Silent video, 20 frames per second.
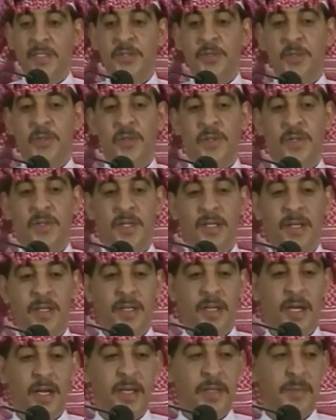أشكر
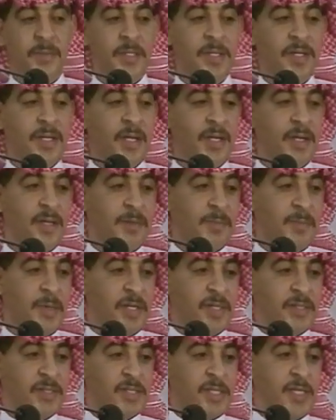القائمين على
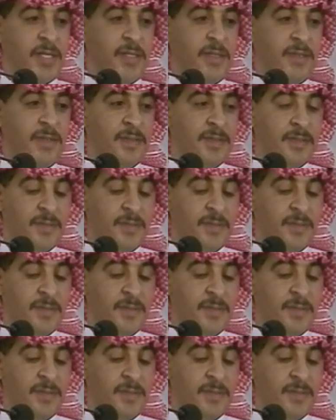المهرجان